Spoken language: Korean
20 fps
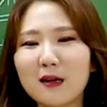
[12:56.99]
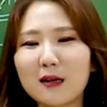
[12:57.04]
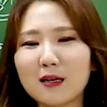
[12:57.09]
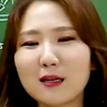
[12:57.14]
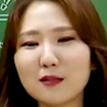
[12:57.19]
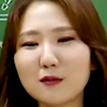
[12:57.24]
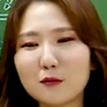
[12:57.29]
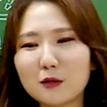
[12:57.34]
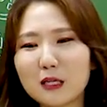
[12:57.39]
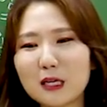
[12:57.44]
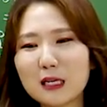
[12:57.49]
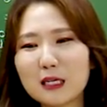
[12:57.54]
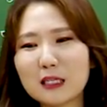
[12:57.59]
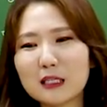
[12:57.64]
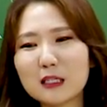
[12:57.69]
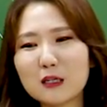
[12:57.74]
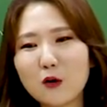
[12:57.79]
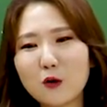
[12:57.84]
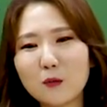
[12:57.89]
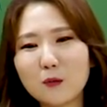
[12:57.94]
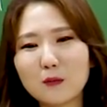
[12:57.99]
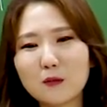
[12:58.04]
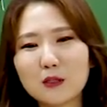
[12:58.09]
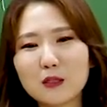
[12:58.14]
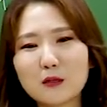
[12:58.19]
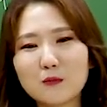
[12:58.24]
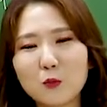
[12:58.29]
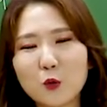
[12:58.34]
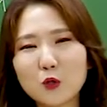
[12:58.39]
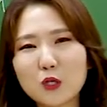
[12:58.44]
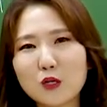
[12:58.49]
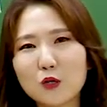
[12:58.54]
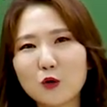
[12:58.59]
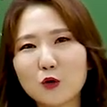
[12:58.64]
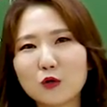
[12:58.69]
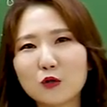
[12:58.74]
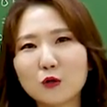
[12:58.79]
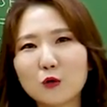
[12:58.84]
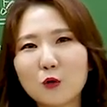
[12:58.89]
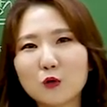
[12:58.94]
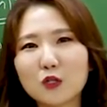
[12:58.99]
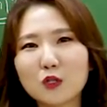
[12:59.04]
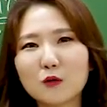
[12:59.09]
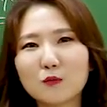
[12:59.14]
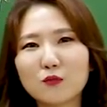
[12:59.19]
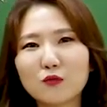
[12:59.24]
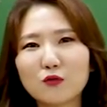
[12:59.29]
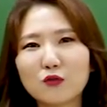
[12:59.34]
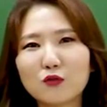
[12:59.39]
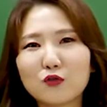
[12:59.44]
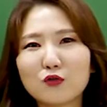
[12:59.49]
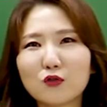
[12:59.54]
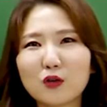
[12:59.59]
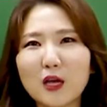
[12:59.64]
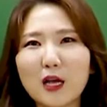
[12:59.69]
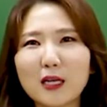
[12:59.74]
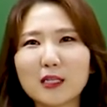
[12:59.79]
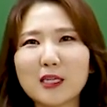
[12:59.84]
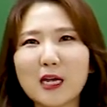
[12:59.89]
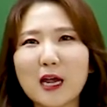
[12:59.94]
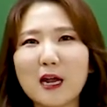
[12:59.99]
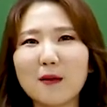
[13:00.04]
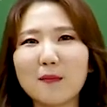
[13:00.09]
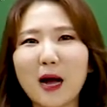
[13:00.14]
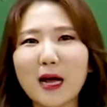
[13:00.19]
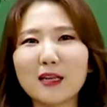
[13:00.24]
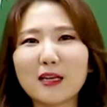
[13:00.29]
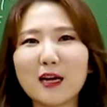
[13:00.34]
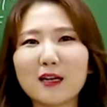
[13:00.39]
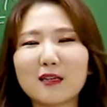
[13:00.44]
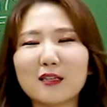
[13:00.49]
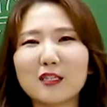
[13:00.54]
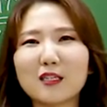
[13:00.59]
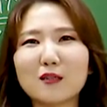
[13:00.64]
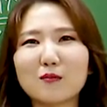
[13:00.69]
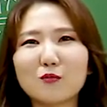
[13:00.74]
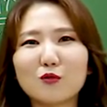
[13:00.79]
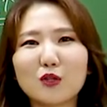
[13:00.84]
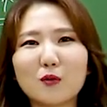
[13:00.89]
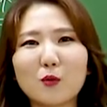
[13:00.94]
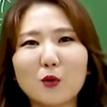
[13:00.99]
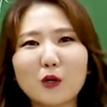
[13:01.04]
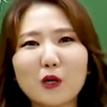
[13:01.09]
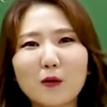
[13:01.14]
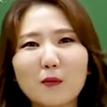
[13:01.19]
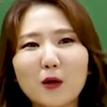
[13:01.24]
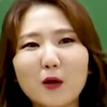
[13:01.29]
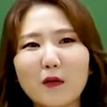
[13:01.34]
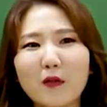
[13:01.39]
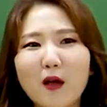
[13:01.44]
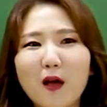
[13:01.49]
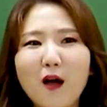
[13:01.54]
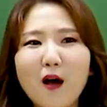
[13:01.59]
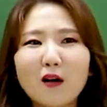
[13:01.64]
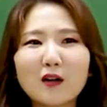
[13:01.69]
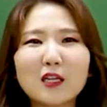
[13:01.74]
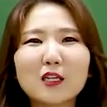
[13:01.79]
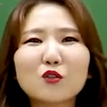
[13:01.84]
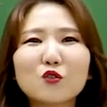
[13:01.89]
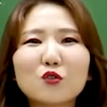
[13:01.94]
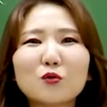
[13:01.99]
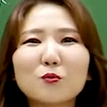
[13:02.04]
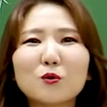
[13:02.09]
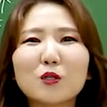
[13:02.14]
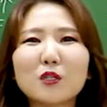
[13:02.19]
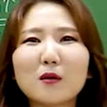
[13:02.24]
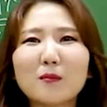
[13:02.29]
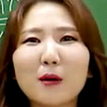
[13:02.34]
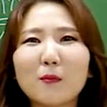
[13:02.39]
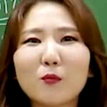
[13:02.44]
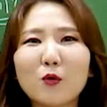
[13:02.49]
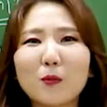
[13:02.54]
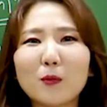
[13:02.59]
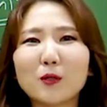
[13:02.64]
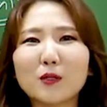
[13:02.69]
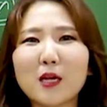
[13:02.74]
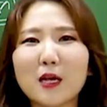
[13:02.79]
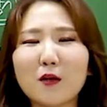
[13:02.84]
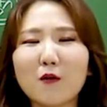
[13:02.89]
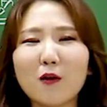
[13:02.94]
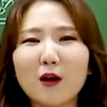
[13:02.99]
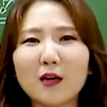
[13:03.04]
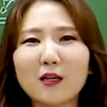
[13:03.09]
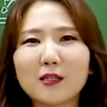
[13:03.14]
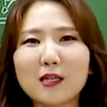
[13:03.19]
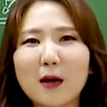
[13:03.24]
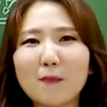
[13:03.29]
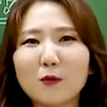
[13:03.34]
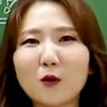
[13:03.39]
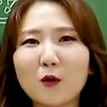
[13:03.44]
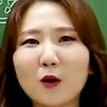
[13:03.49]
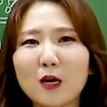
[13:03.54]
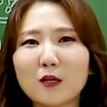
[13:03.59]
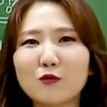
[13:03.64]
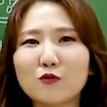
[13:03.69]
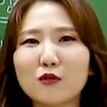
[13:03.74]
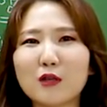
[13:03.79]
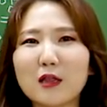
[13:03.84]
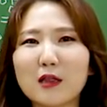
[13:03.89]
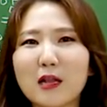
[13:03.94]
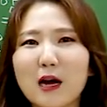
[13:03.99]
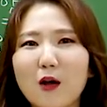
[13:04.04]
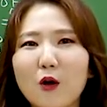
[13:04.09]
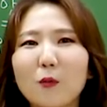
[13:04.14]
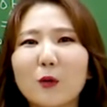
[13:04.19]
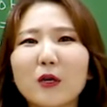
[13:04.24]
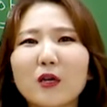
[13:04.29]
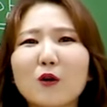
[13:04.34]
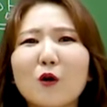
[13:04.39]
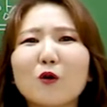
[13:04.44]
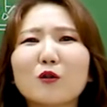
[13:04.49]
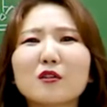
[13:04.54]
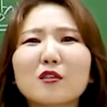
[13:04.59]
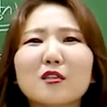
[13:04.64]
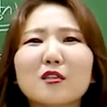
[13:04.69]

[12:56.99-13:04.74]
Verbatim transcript: 그래서 시험 보시려고 들어오시는 분들 중에 제일 많이 하는 질문이 뭐냐면, 기출문제만 보면 재경관리사 합격할 수 있나요? 뭐 이런